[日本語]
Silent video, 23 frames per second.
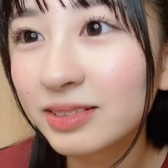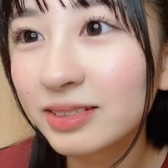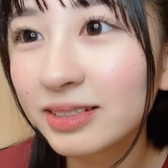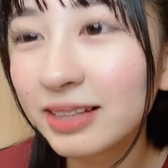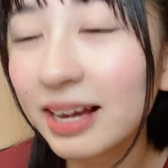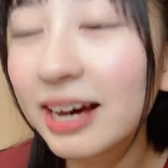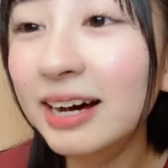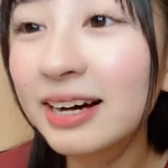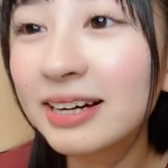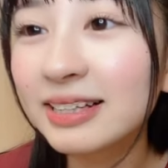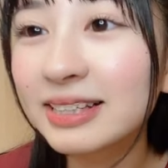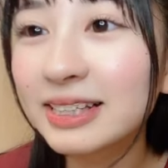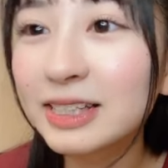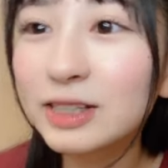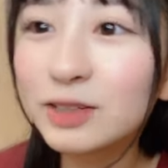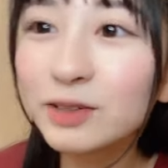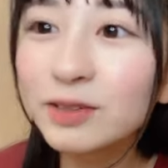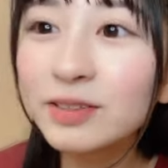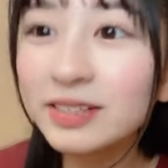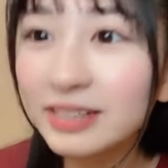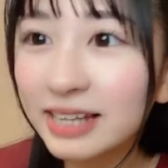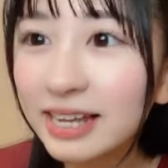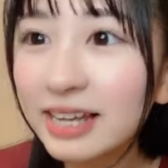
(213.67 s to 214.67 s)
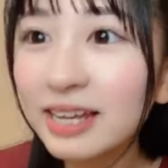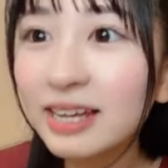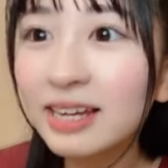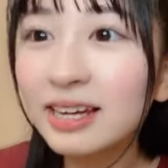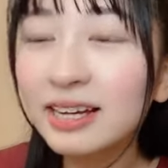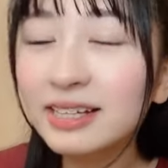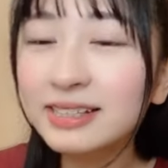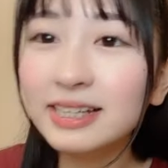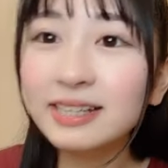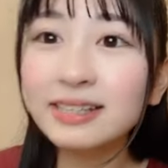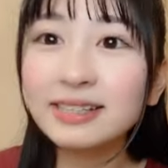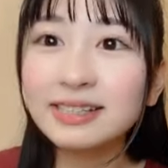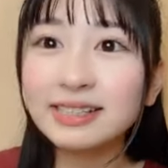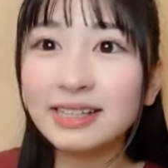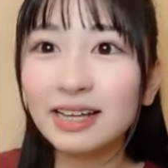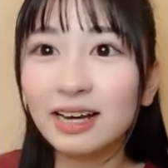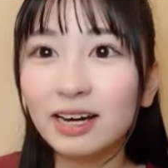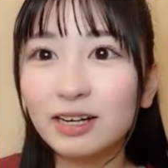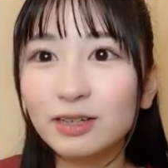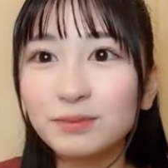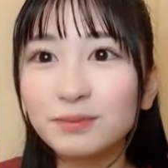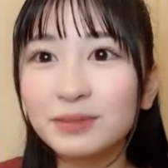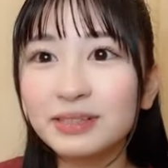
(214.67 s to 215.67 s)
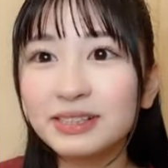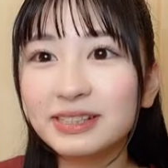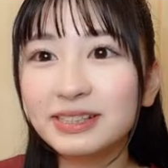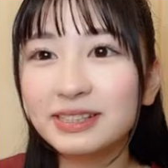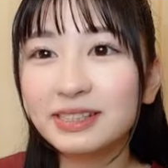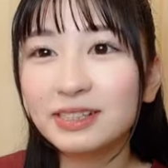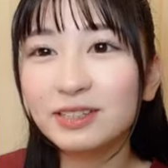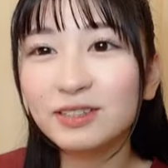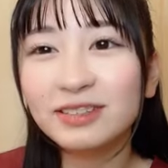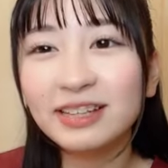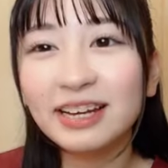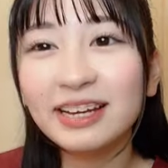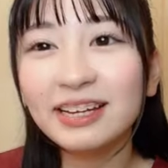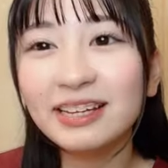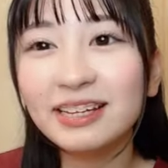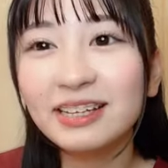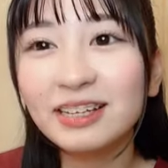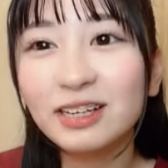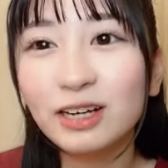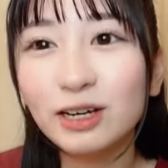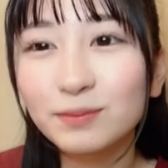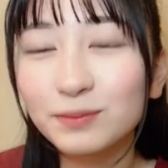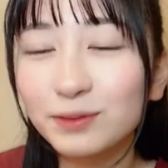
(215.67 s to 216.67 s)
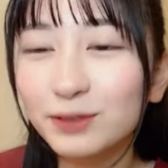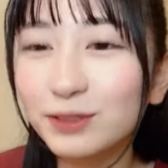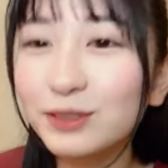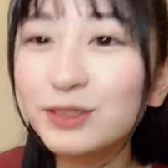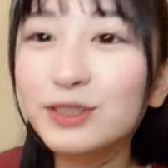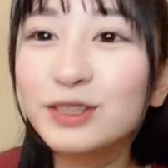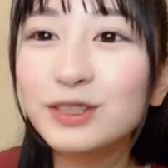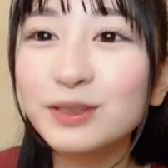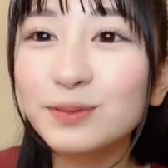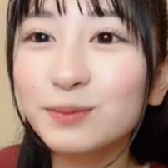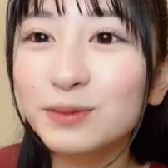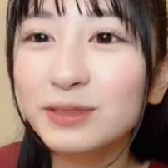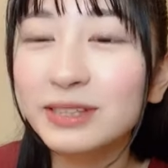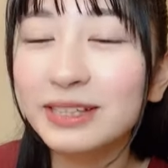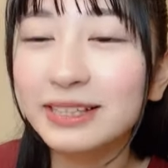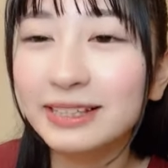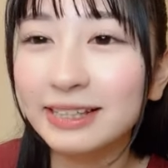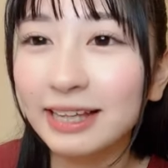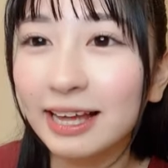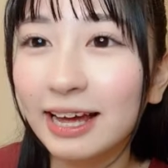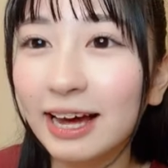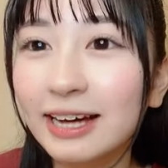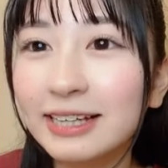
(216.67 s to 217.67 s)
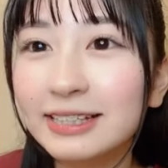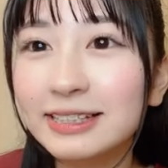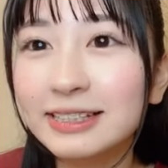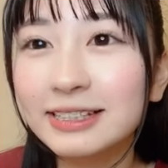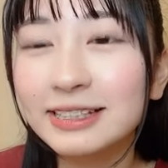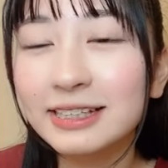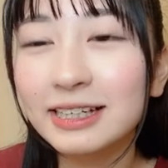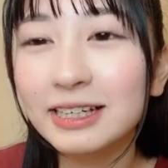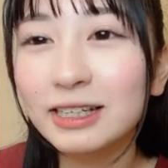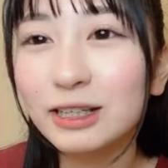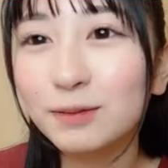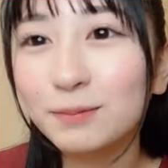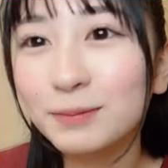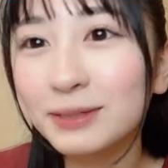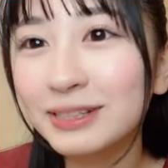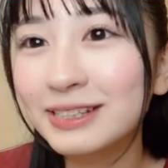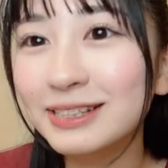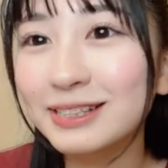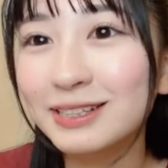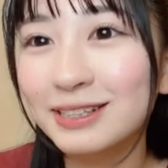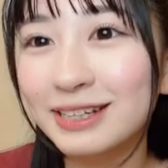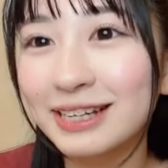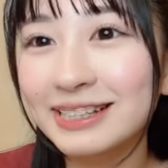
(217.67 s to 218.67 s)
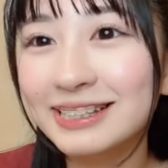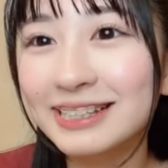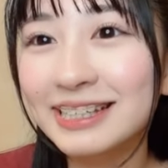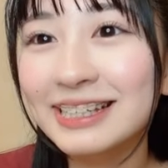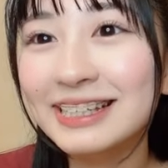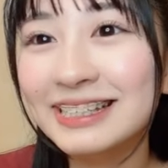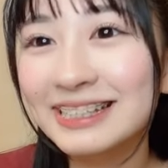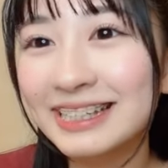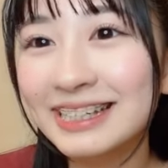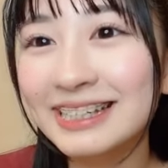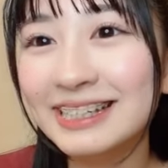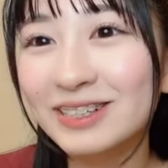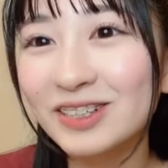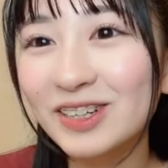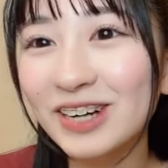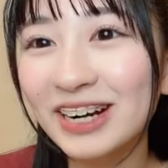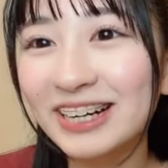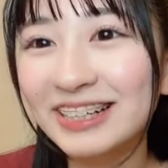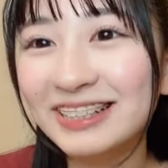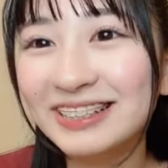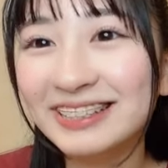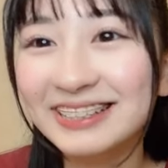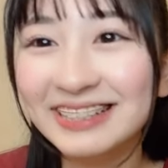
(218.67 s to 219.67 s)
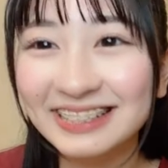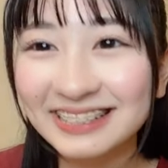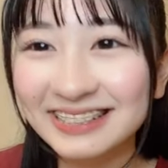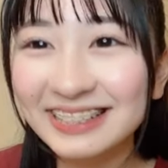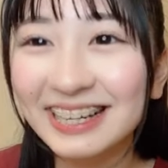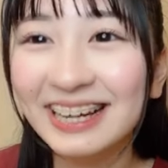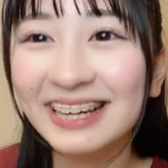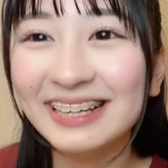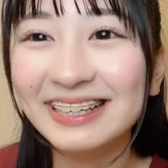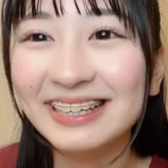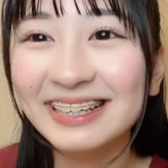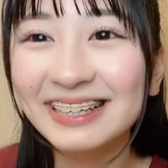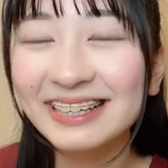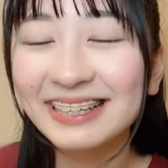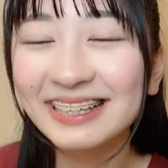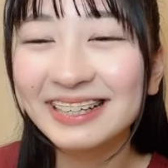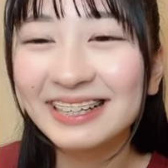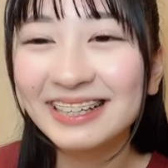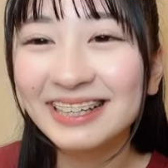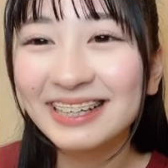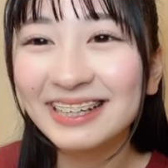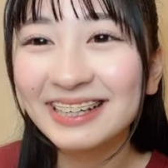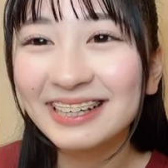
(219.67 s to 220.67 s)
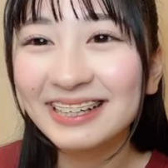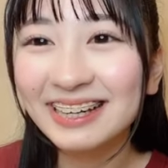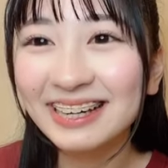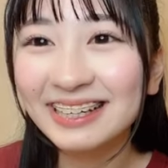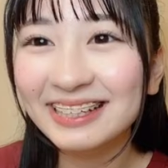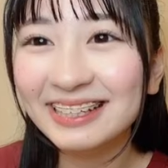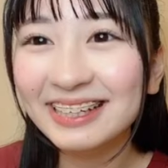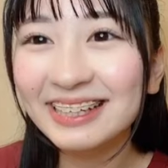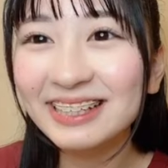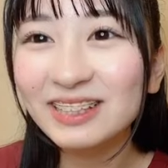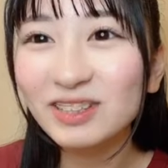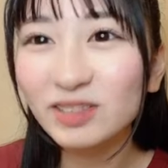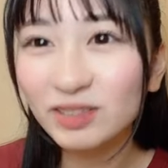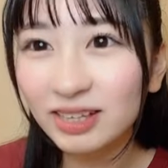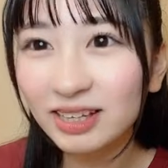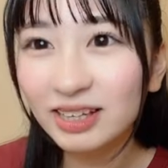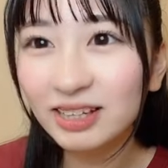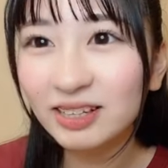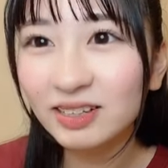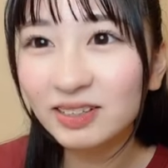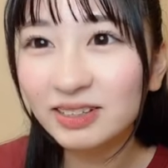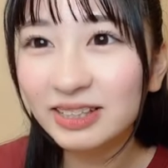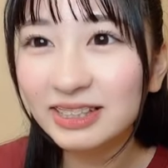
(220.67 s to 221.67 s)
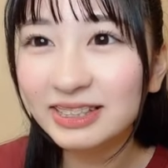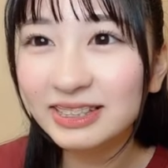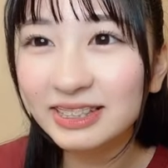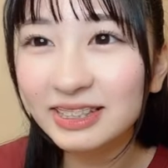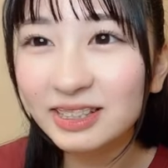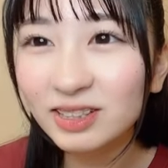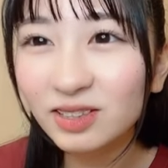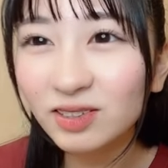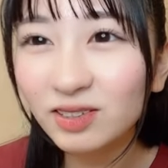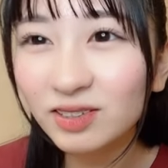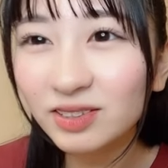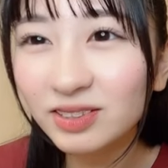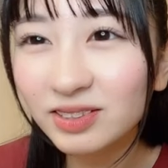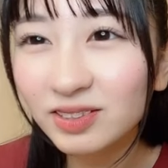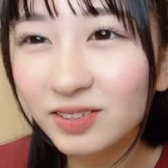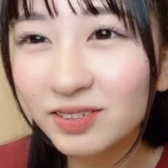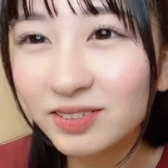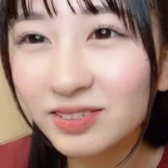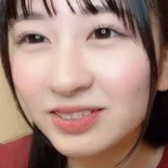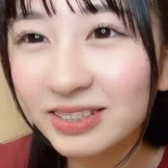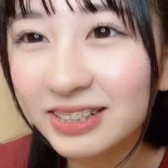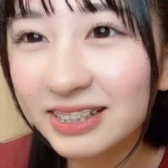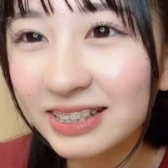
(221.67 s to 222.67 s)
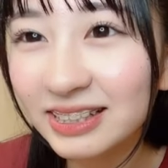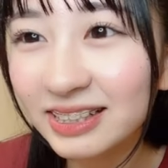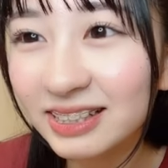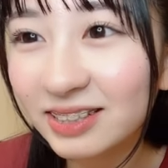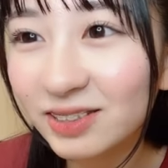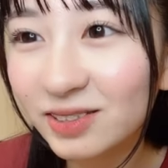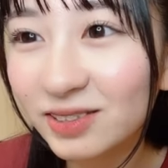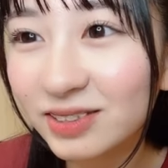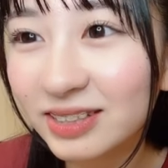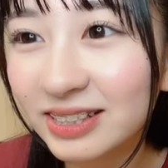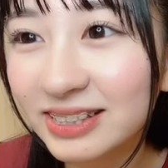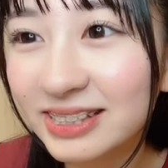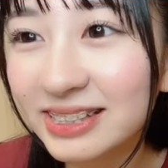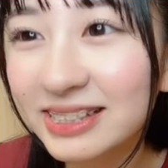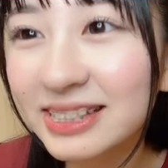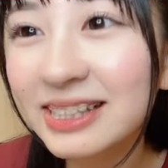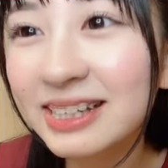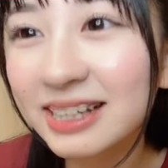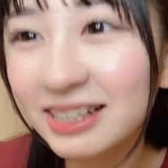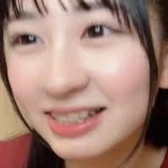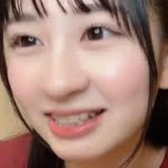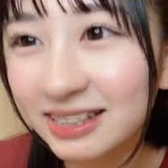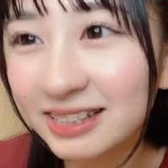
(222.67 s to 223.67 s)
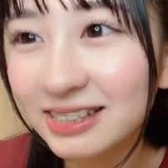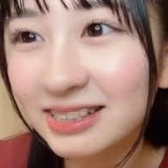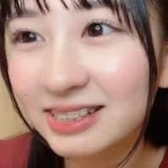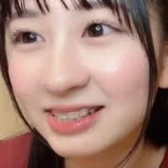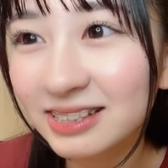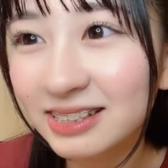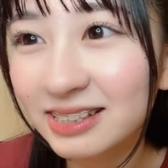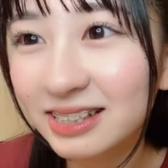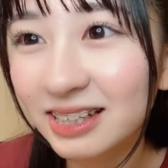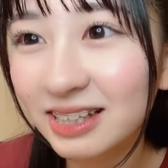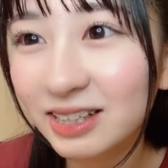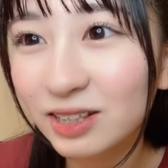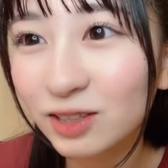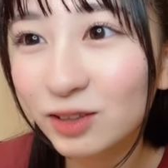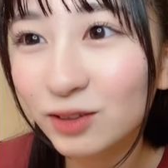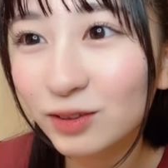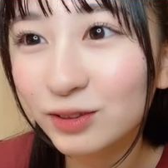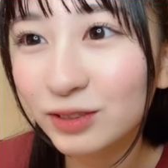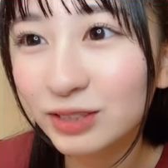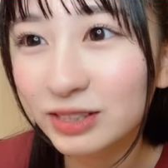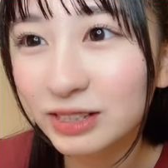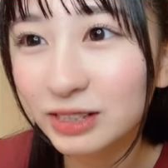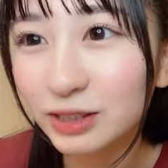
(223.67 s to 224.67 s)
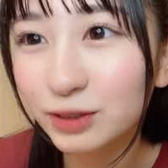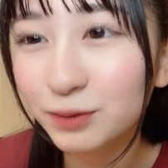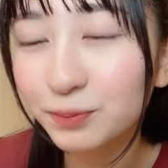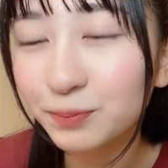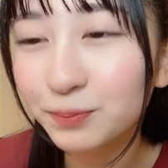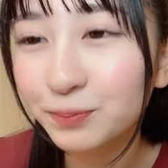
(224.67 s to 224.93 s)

あ昨日のね3期生春祭りの第1回も YouTube にて配信されてますのでぜひぜひご覧くださいいや意外とね私イントロ得意というか好きなんですイントロクイズ